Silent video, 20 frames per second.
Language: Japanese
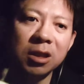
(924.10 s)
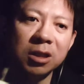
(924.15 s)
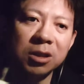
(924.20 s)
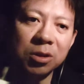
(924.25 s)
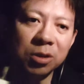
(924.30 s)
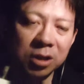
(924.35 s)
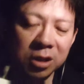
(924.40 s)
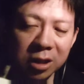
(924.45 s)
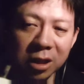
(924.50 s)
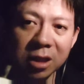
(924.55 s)
え、
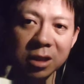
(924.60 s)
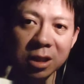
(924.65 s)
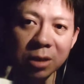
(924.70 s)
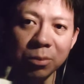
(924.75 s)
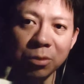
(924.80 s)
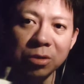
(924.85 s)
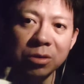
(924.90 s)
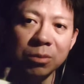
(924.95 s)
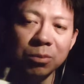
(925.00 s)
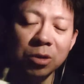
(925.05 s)
そしたら
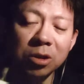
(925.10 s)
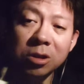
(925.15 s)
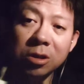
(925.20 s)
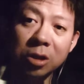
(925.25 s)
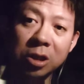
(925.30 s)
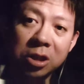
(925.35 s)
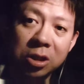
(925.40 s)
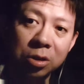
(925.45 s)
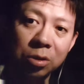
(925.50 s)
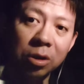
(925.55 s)
さ、も、もっ
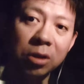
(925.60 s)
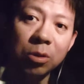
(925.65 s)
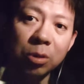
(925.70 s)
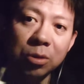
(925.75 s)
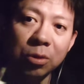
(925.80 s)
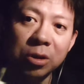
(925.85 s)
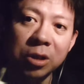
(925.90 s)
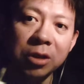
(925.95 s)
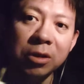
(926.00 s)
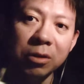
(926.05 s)
とすごい
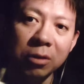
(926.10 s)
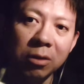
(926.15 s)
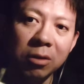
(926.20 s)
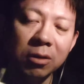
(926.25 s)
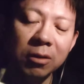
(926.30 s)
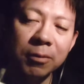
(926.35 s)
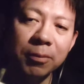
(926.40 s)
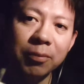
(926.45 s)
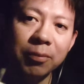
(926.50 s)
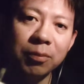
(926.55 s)
こと起きるよ。
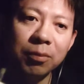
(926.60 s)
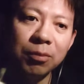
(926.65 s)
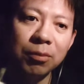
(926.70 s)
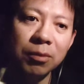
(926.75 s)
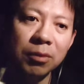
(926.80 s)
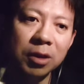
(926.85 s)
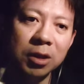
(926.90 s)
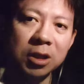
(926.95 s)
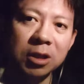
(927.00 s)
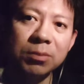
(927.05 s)

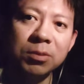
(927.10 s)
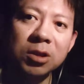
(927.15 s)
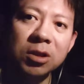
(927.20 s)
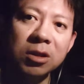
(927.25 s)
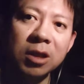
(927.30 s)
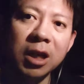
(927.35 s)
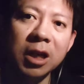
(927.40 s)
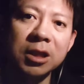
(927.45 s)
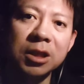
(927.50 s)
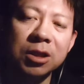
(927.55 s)
自
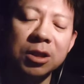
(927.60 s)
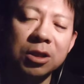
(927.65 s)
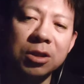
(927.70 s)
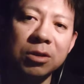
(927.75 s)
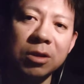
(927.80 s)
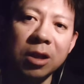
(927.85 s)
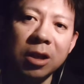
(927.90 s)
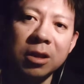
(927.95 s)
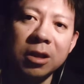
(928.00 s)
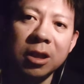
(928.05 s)
分の愛する
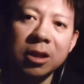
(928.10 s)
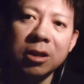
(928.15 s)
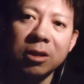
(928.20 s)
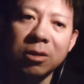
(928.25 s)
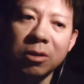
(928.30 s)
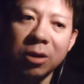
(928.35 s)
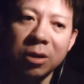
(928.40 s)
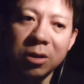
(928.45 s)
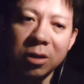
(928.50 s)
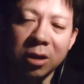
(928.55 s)
人が何
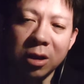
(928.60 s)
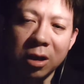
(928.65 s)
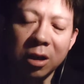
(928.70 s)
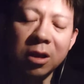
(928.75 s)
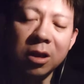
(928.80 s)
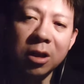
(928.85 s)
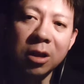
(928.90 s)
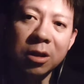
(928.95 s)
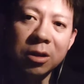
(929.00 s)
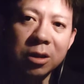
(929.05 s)
だとかと
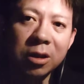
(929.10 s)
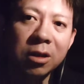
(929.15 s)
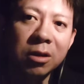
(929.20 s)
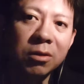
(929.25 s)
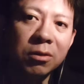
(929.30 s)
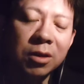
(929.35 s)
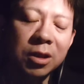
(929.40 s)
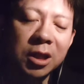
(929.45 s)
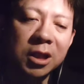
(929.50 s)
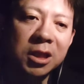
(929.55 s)
か、
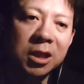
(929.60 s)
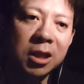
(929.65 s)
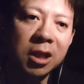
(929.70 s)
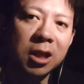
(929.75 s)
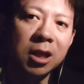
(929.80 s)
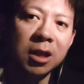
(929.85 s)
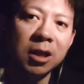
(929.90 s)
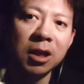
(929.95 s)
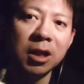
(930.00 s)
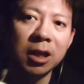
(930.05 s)
ね、私
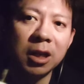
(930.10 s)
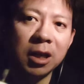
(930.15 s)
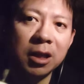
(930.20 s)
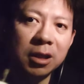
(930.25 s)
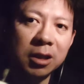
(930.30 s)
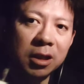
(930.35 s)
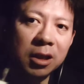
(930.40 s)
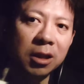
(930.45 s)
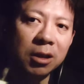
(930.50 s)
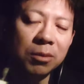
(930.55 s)
が
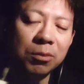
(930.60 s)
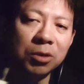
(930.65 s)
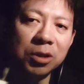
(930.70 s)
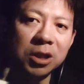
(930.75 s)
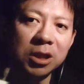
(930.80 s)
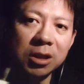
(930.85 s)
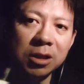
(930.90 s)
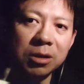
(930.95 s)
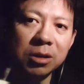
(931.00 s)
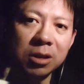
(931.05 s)
仮に、
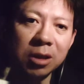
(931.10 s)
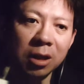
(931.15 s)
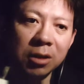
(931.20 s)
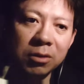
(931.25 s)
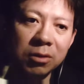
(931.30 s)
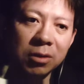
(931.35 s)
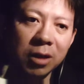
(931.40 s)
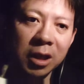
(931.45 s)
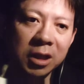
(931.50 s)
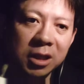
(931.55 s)
もし、
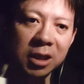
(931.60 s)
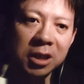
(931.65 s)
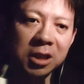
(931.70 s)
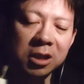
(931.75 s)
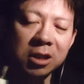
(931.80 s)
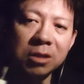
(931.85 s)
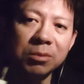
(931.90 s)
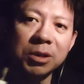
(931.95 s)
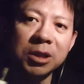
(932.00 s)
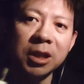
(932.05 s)
あの、明日
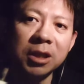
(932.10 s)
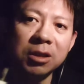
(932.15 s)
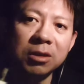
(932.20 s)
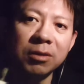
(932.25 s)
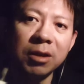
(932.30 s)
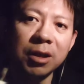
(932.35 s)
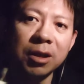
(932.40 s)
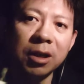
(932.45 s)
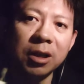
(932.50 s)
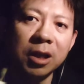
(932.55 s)
死ぬみたいに
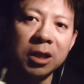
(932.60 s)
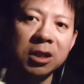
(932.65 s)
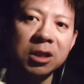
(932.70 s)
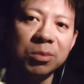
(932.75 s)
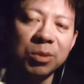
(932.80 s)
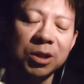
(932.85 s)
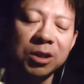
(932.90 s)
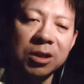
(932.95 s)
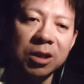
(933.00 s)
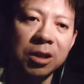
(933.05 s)
言われたら何
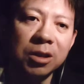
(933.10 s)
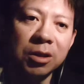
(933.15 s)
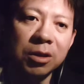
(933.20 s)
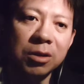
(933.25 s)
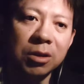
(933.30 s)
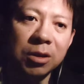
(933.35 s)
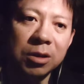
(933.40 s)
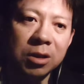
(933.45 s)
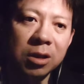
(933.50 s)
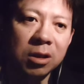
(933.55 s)
しますかって
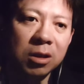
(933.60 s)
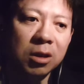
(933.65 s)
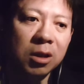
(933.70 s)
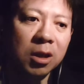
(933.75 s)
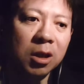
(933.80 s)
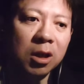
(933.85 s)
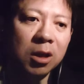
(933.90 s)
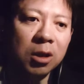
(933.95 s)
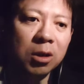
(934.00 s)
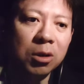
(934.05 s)
言ったらさ、
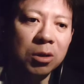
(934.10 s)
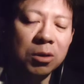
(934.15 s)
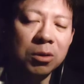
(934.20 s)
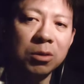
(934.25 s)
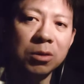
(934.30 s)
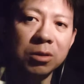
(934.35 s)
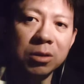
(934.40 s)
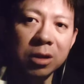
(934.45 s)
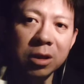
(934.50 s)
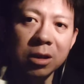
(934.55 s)

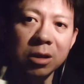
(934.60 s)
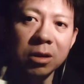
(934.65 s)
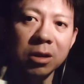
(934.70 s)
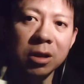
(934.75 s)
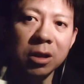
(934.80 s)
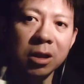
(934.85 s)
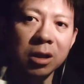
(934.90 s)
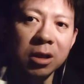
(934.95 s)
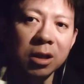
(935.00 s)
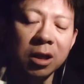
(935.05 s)
ね、
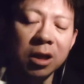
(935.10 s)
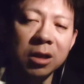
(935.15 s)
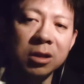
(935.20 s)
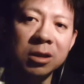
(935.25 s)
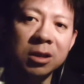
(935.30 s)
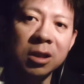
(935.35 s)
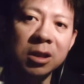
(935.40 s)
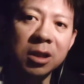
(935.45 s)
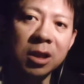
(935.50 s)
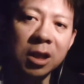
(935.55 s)
変な
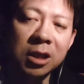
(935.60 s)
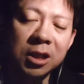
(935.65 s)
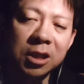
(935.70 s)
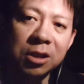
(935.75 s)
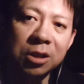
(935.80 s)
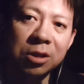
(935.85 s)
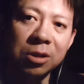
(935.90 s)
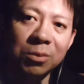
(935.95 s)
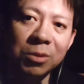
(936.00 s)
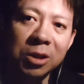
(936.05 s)
犯罪に
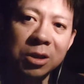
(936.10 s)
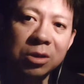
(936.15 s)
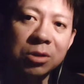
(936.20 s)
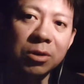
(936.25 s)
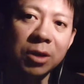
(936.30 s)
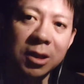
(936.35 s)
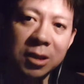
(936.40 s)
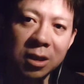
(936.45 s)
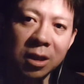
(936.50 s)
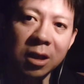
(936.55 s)
走る人もいる
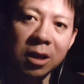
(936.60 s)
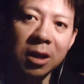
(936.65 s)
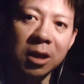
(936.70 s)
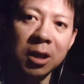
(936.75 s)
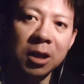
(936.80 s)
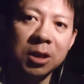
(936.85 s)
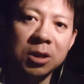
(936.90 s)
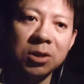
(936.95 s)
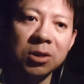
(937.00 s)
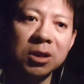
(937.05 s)
とかさ、
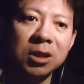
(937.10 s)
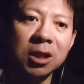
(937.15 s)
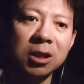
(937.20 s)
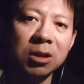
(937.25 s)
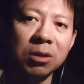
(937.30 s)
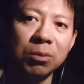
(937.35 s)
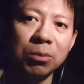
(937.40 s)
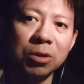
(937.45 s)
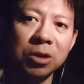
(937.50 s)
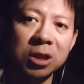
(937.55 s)
そういっ
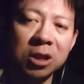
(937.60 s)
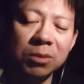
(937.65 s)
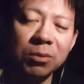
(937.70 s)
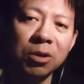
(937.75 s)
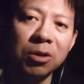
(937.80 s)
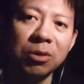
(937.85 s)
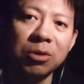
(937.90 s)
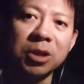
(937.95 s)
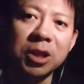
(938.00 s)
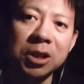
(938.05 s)
たその、もし
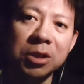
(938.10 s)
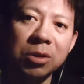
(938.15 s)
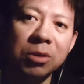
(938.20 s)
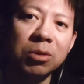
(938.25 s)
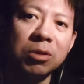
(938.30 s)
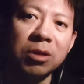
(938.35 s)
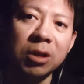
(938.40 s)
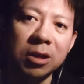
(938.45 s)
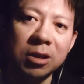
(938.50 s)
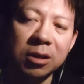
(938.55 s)
も論ってそ
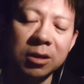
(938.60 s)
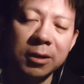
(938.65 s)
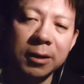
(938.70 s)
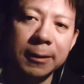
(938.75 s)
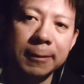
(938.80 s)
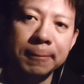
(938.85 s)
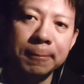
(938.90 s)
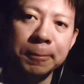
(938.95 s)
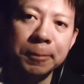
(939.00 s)
ういうことなんです。